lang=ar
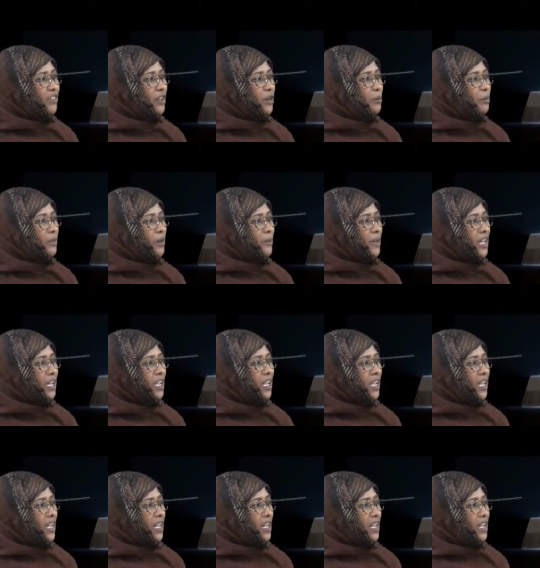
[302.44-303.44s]
ربما
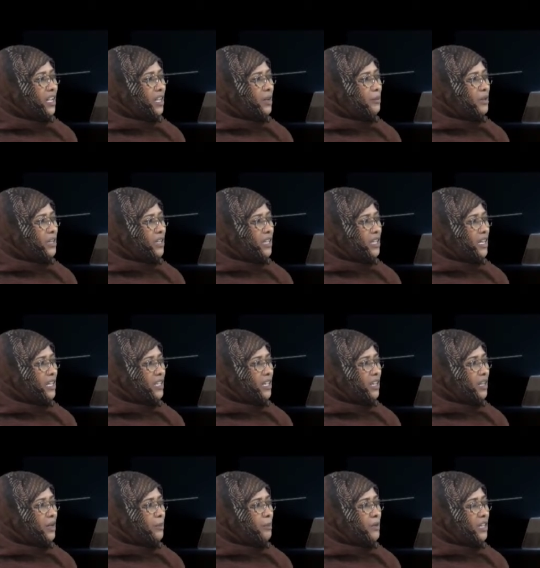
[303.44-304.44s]
آه،
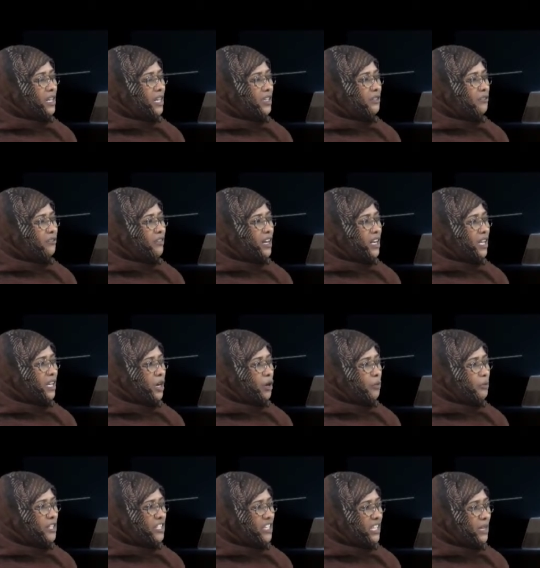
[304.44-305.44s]
آه، بالاطفال او
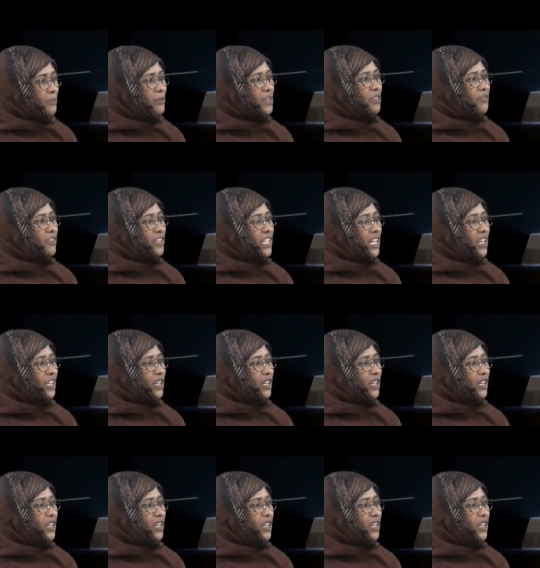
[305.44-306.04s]
بالتلاميذ في داخل